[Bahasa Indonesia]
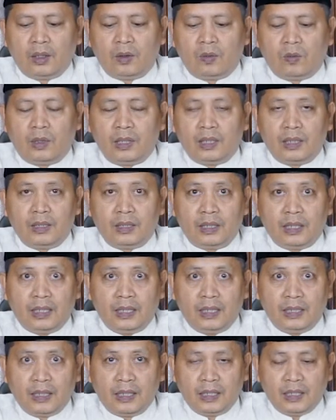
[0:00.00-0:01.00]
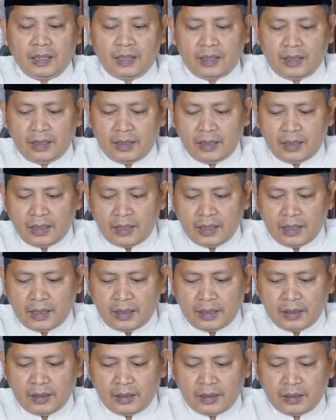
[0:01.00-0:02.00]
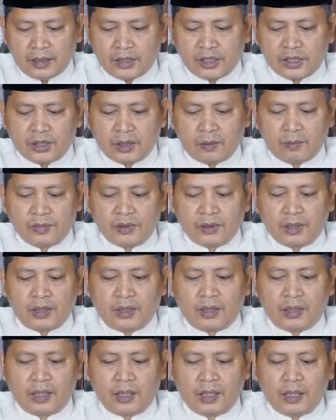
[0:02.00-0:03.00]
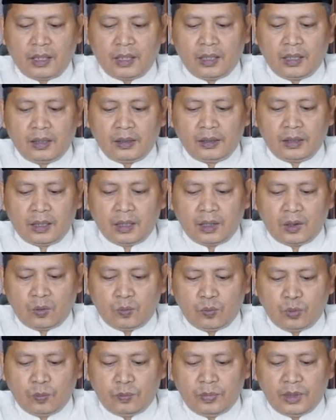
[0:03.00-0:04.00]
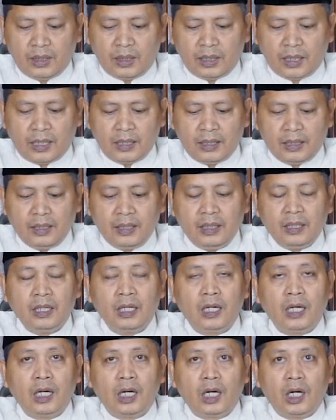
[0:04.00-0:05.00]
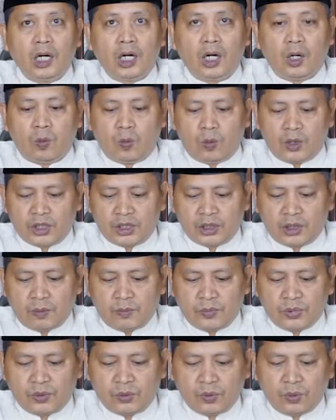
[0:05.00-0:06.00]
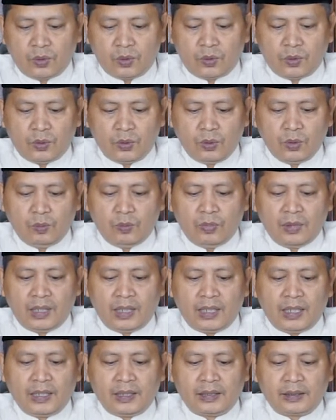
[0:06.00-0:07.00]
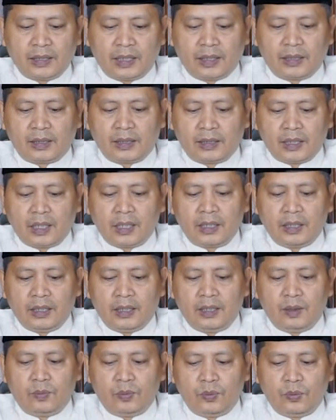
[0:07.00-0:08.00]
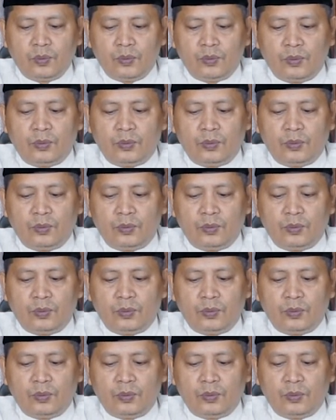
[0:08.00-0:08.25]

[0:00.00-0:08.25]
Walidhalika kila inna syamsan nahari tahrubu billayli laili syamsul kulub laisat tagibu.